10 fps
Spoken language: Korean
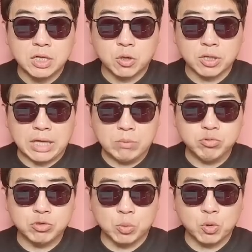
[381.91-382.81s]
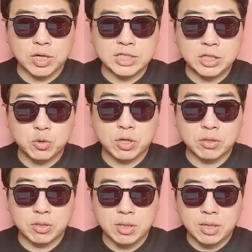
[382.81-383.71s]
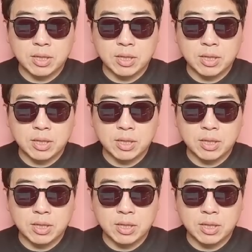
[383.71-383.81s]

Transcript: 거기 내부 정보까지 이용해서